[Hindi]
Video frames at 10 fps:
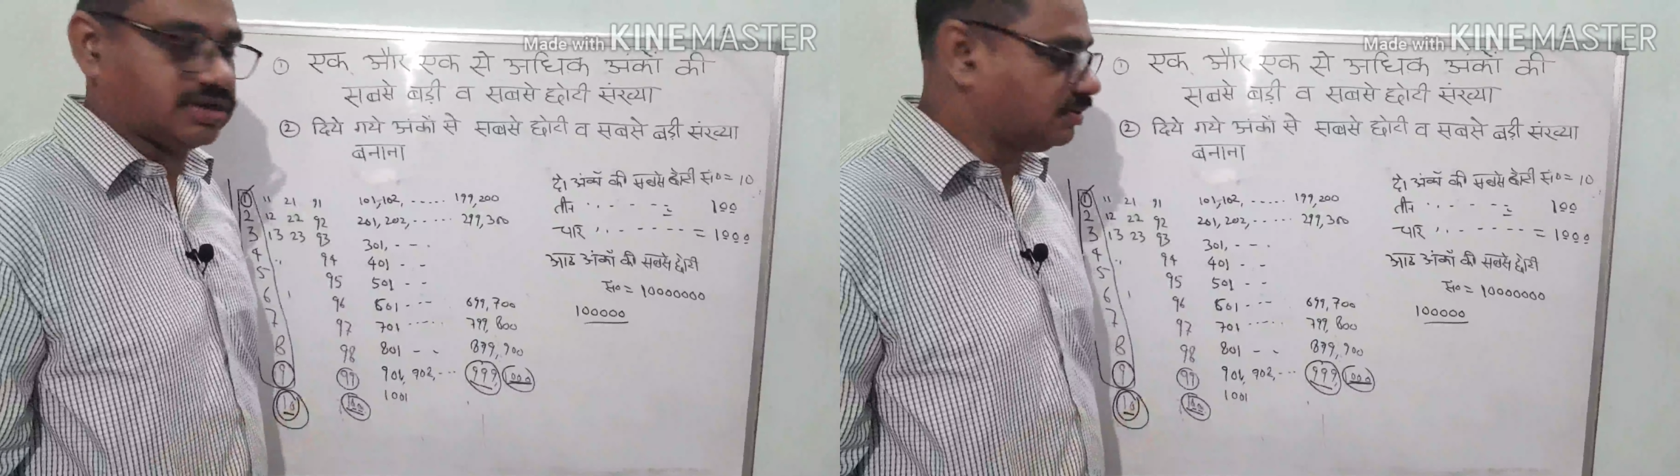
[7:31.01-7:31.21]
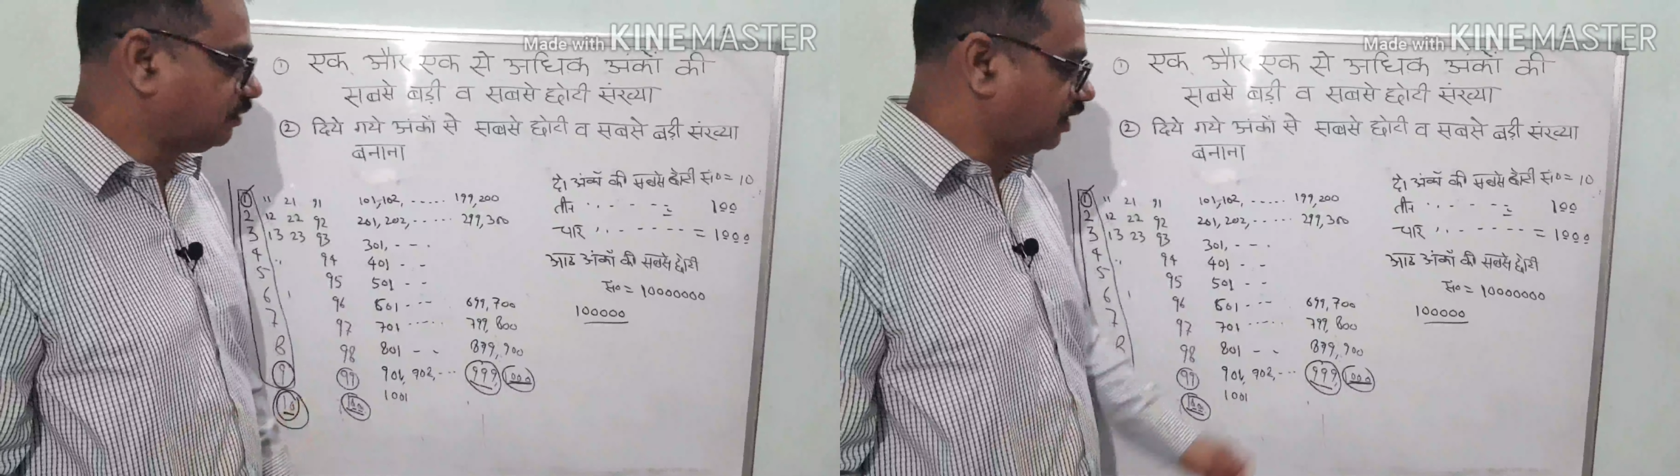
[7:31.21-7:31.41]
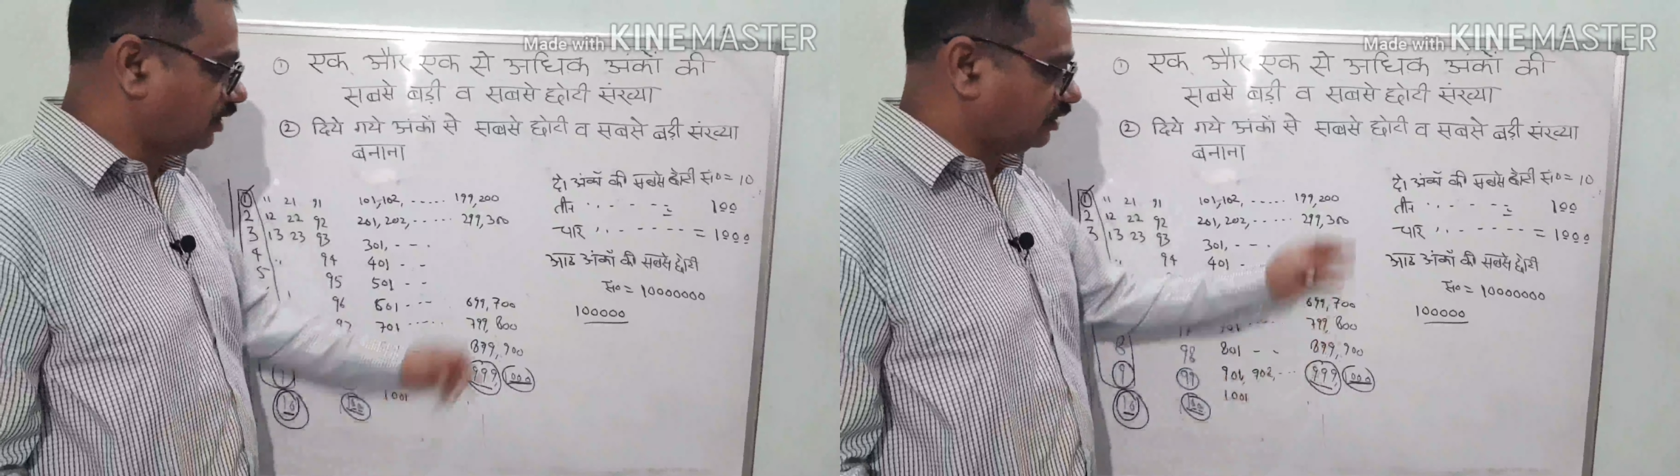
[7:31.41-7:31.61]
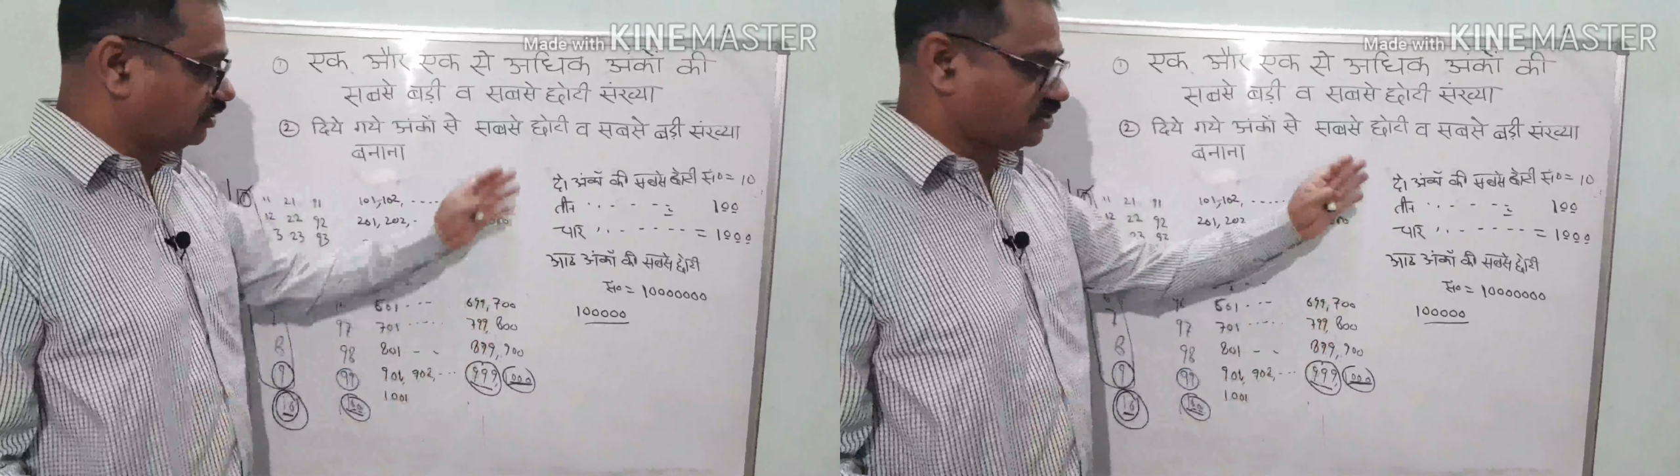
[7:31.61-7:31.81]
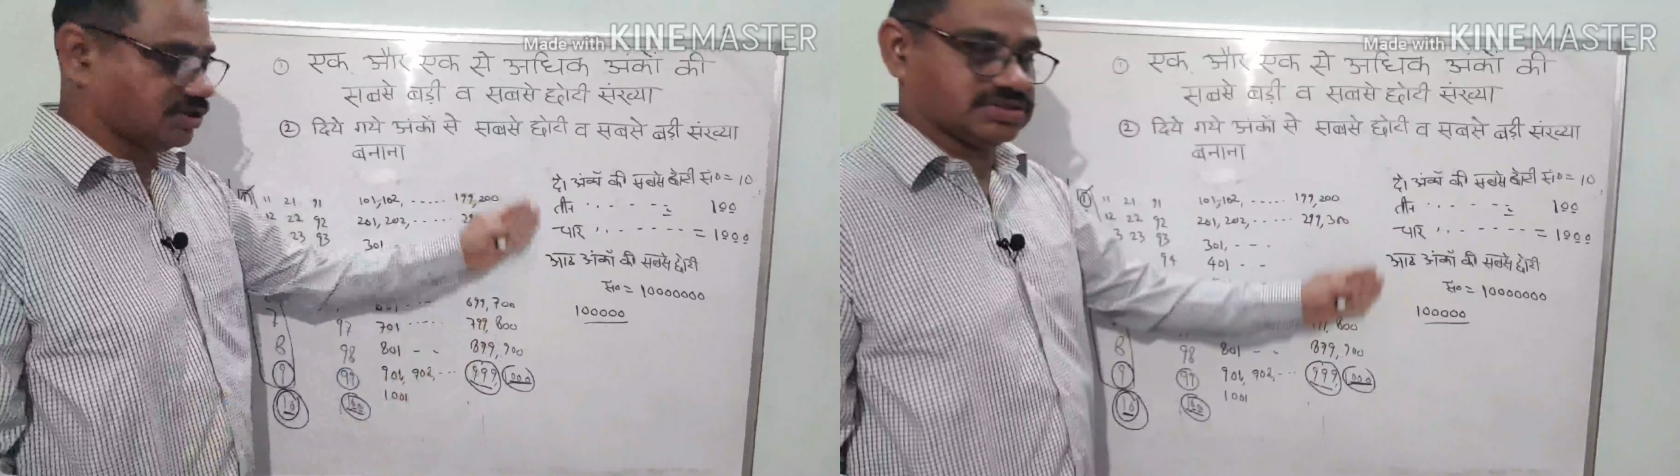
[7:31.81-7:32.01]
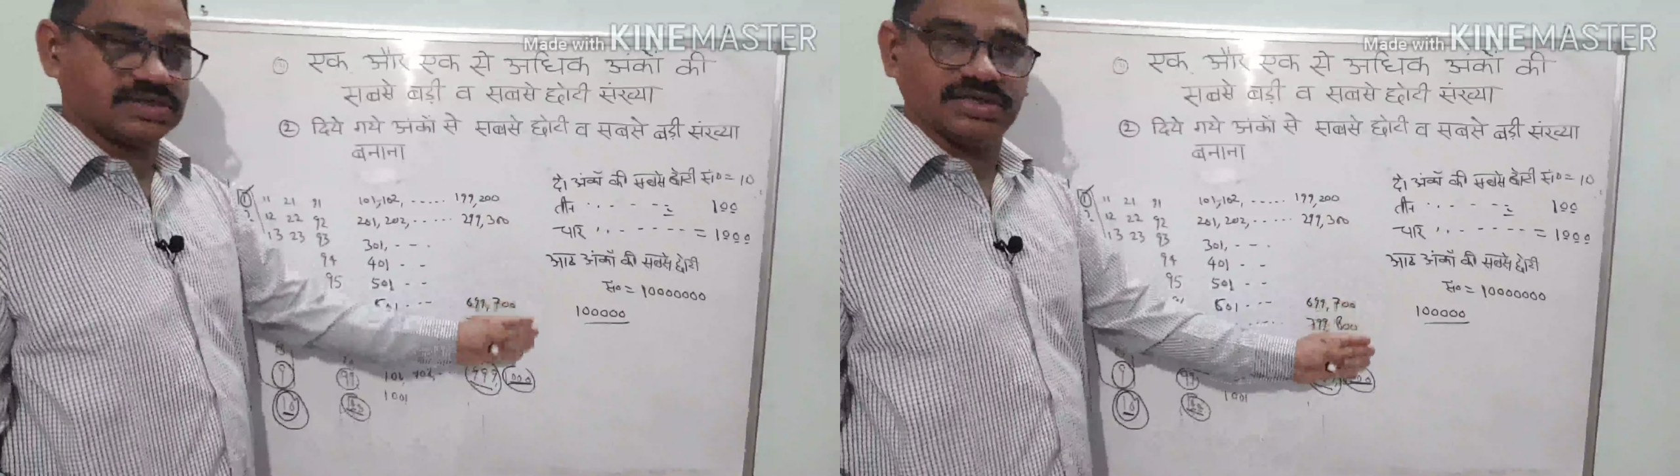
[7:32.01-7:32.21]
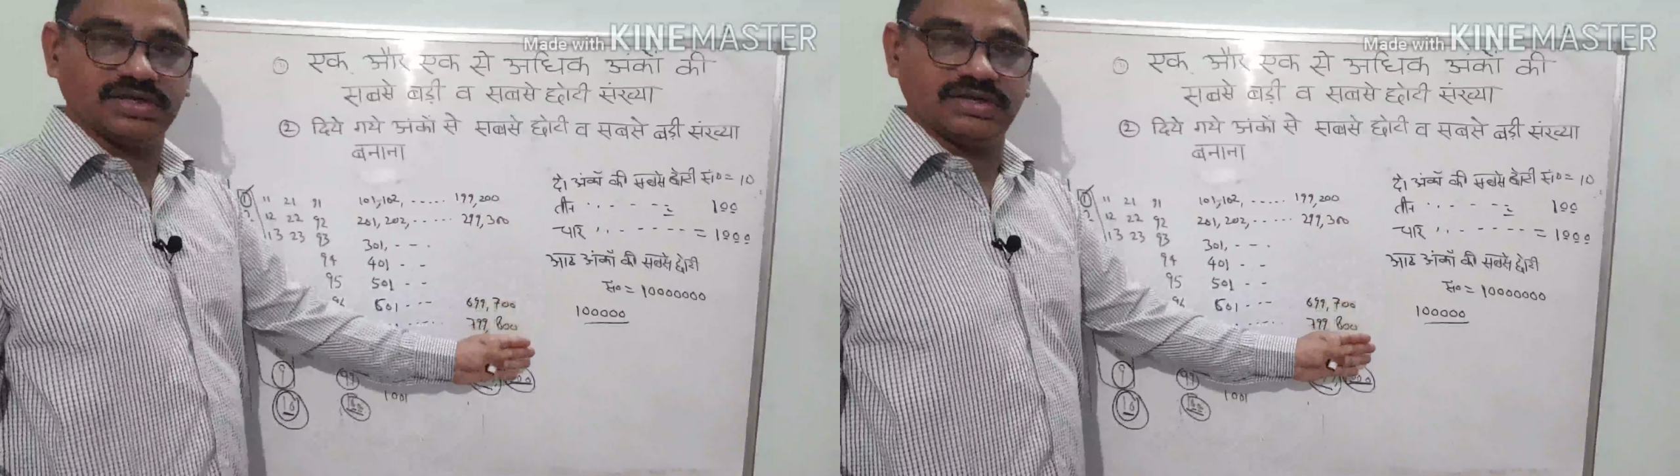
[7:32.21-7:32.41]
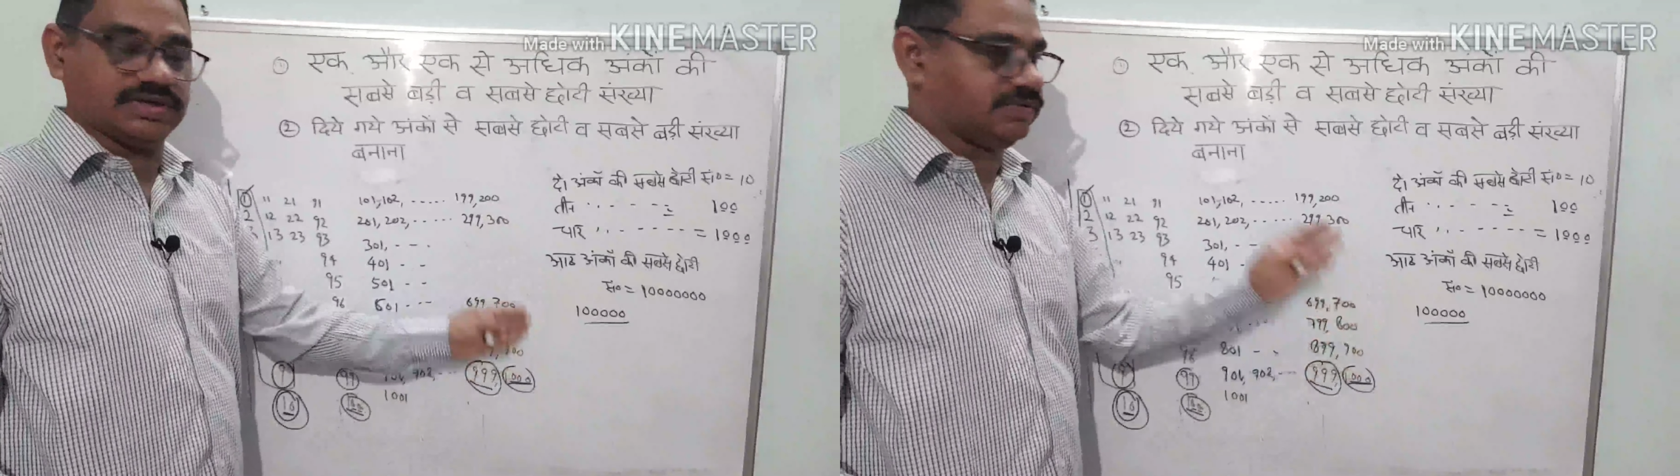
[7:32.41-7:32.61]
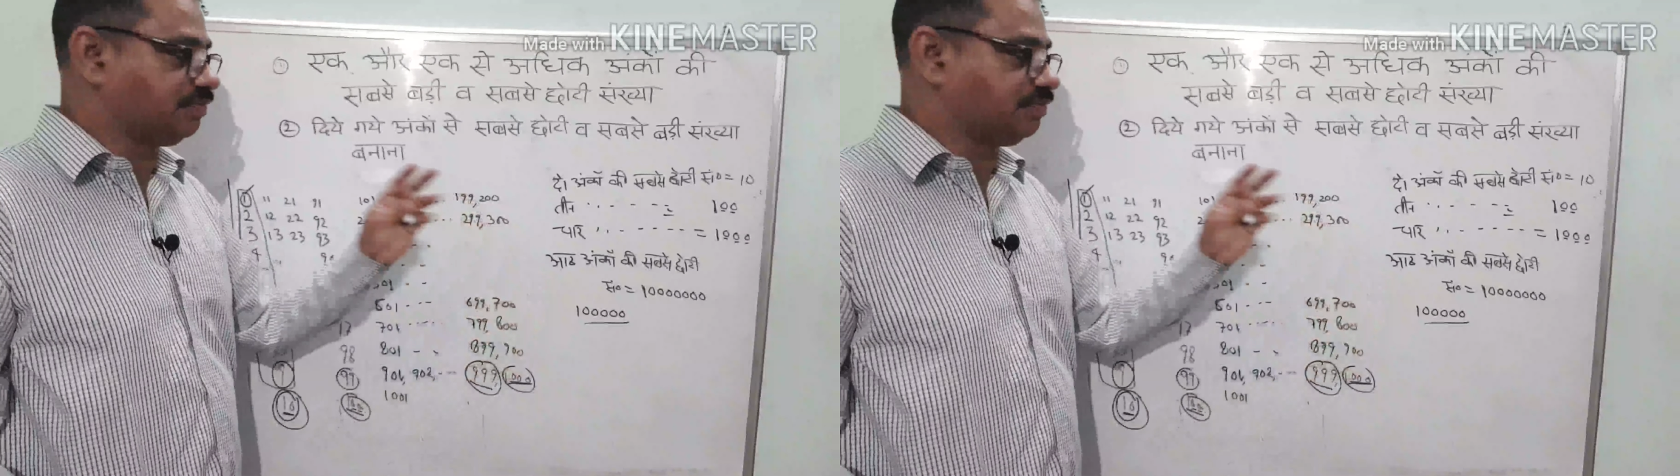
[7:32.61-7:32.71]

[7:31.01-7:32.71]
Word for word: हम किस तरह से लिखें